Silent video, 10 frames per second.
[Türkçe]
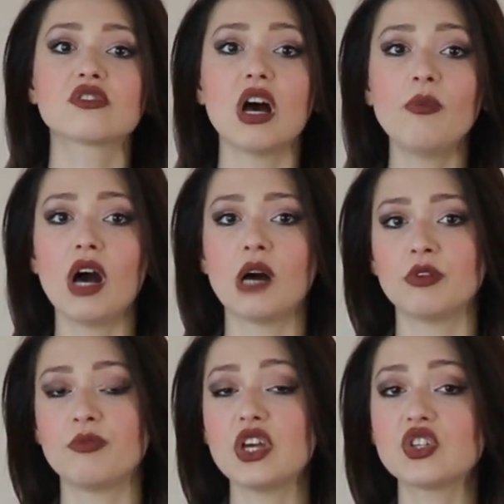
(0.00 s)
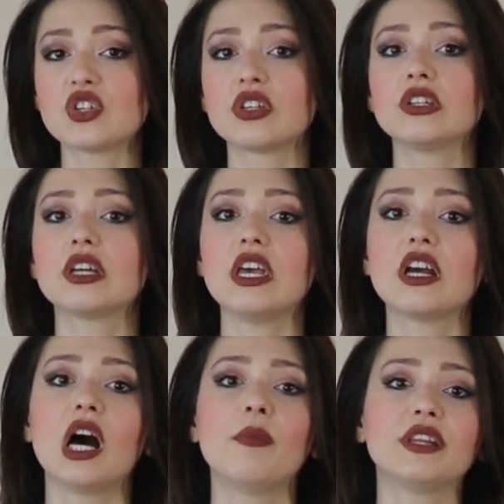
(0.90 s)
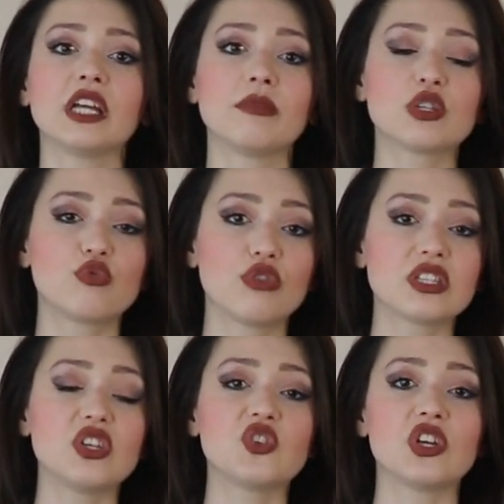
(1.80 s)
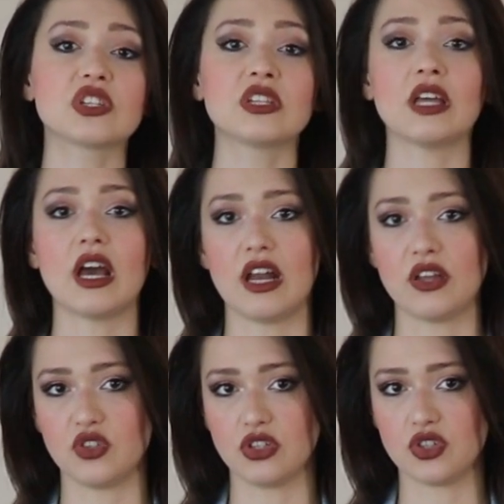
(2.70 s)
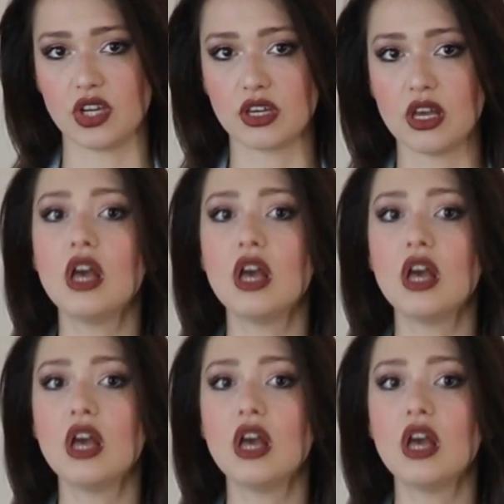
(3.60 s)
tamamı 5 yıllık ikamet etme süresi içerisinde değerlendirilecek.